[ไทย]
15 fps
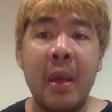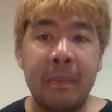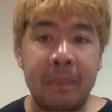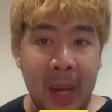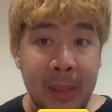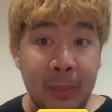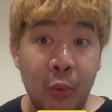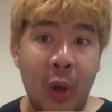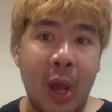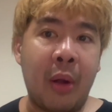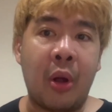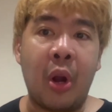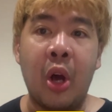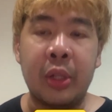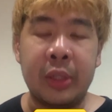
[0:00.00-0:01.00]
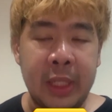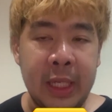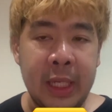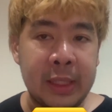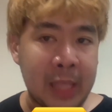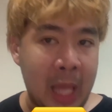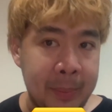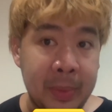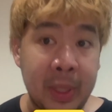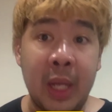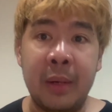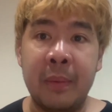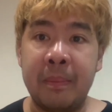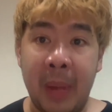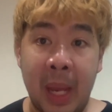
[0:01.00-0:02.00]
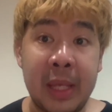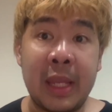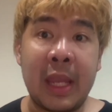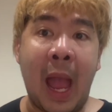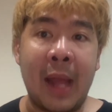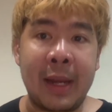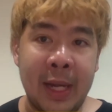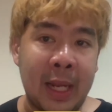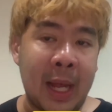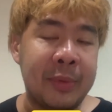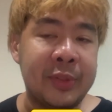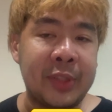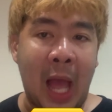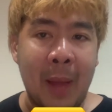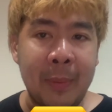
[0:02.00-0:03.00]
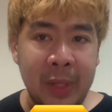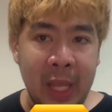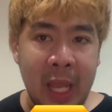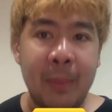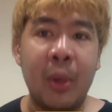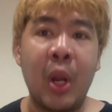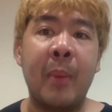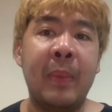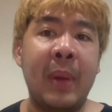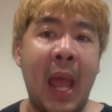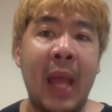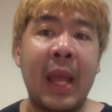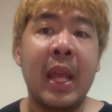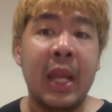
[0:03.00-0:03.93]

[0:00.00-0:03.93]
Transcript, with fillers: เป็นมวยรองที่ทำเงินเป็นอย่างนี้นะครับสามเกมรอบแรก